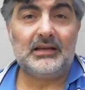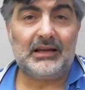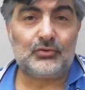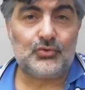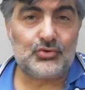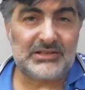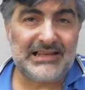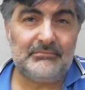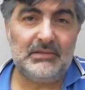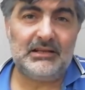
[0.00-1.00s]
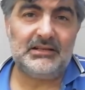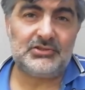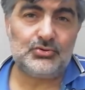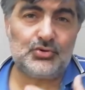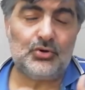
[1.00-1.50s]
yani güçlenmeleri
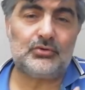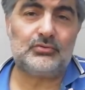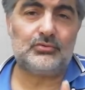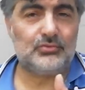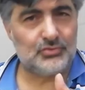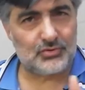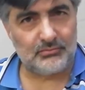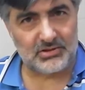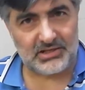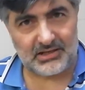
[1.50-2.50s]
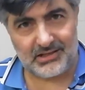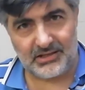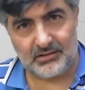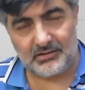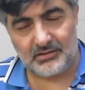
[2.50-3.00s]
için çok düzgün bir
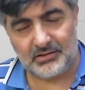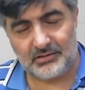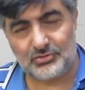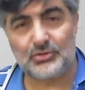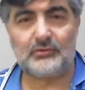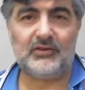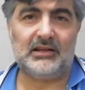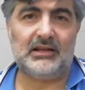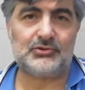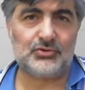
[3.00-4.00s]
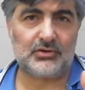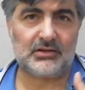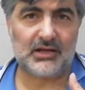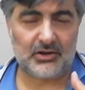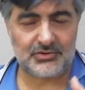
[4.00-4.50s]
şekilde e, süt verirler. Çünkü
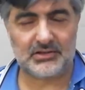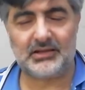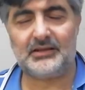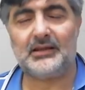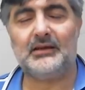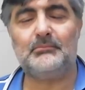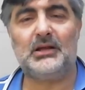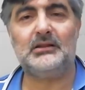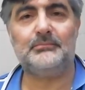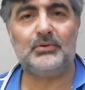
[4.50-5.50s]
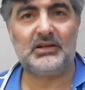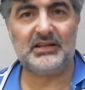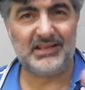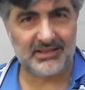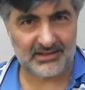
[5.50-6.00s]
daha önceden de ballı polen
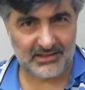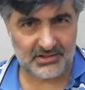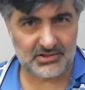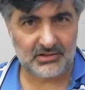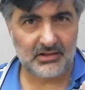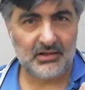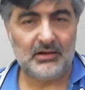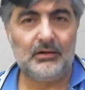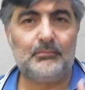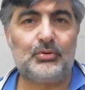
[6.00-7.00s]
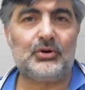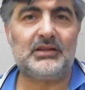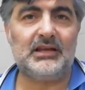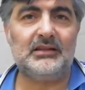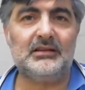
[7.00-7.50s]
yedikleri için
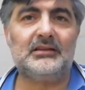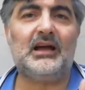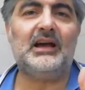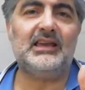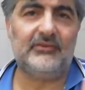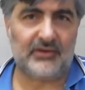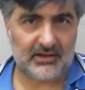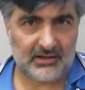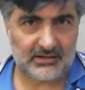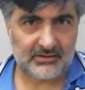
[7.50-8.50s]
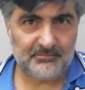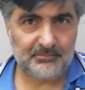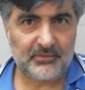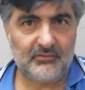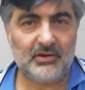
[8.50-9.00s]
proteini daha iyi verirler.
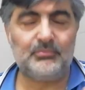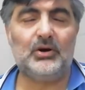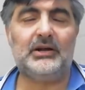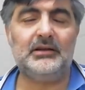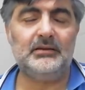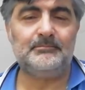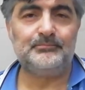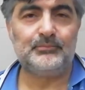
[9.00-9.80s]
Hı hı. Ve bu arı